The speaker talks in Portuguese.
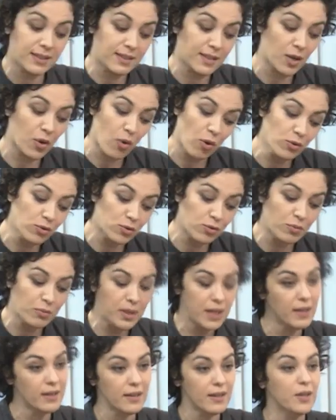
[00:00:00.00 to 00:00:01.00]
entre
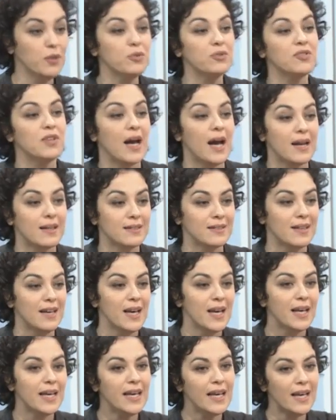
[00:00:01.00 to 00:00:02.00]
consumir e usar.
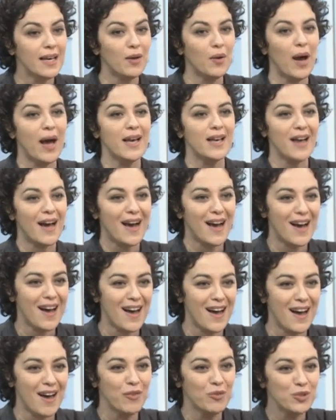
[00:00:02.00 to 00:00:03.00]
E
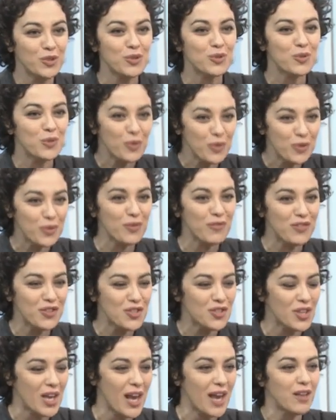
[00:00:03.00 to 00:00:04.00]
a, a, o discurso
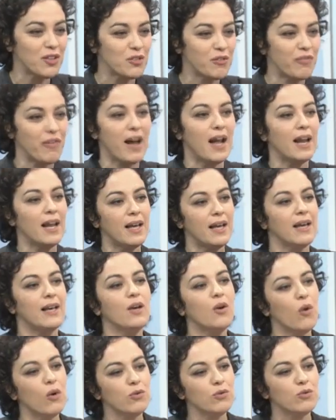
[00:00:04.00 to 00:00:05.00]
vigente fala em
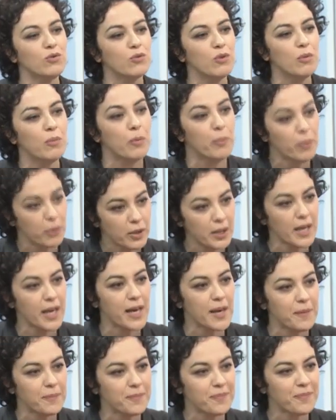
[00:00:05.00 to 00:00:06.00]
consumo. Por
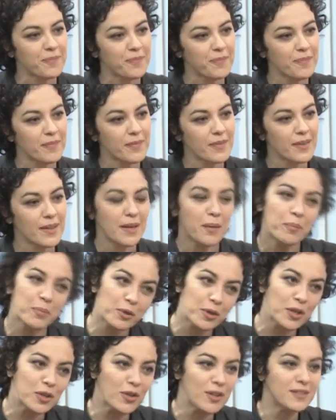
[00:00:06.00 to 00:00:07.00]
quê?
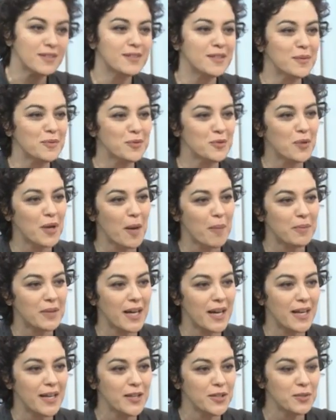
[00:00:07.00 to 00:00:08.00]
porque nós estamos no
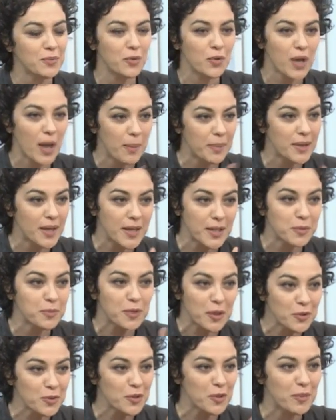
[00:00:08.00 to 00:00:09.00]
capitalismo e o capitalismo
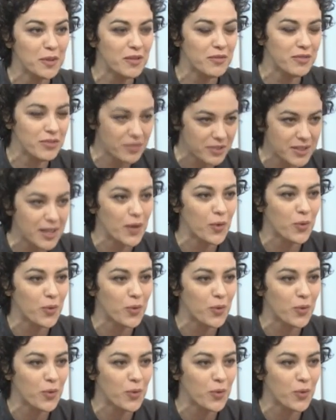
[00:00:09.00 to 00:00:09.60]
não sobrevive sem